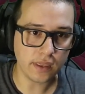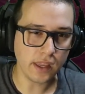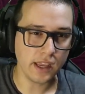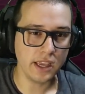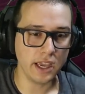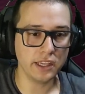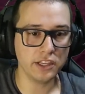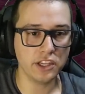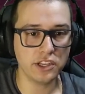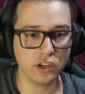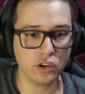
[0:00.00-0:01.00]
E aí a
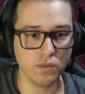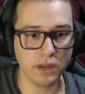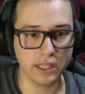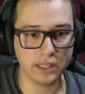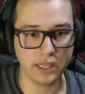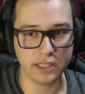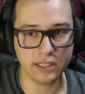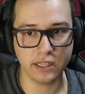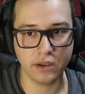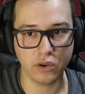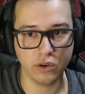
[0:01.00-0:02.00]
gente já completa
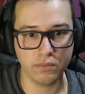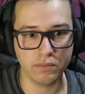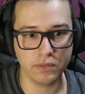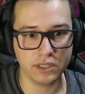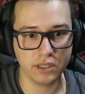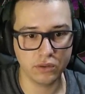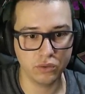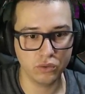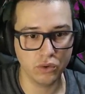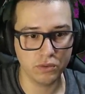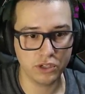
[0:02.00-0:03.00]
essa missão
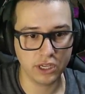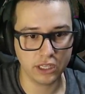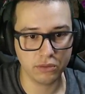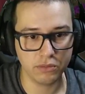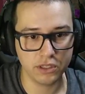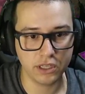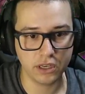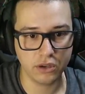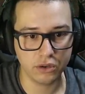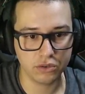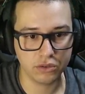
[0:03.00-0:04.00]
do objeto
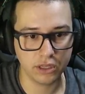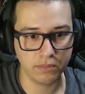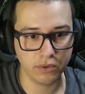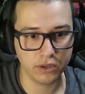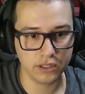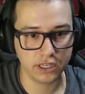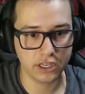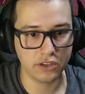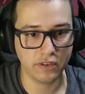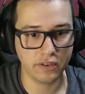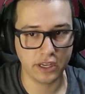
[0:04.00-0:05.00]
misterioso. Depois a gente
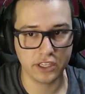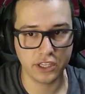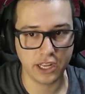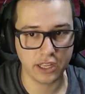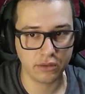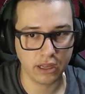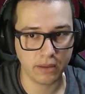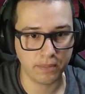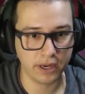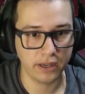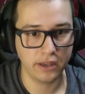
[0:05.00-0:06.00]
vai direto lá para